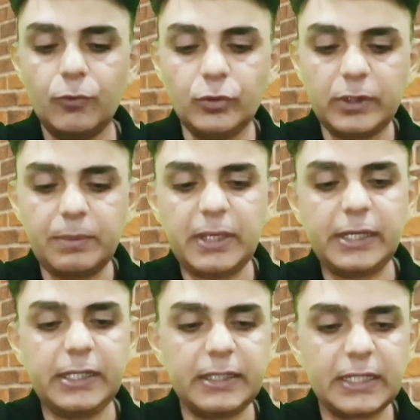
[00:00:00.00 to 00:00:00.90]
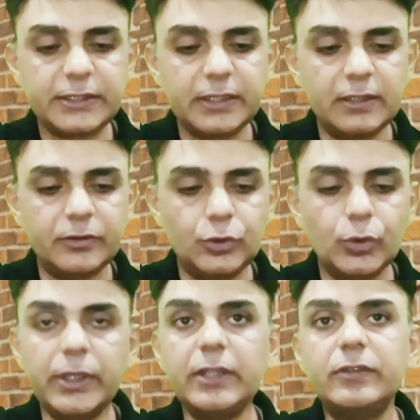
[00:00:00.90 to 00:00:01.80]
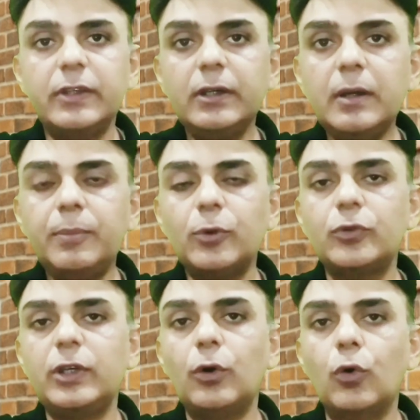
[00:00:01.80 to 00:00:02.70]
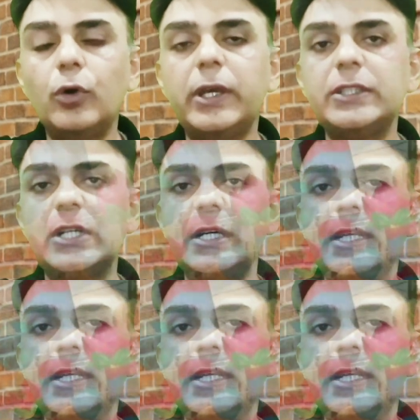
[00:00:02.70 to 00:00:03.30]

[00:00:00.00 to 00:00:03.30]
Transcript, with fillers: वो सभी इंडियन नेशनल्स जो कि सिंगापुर से होके जा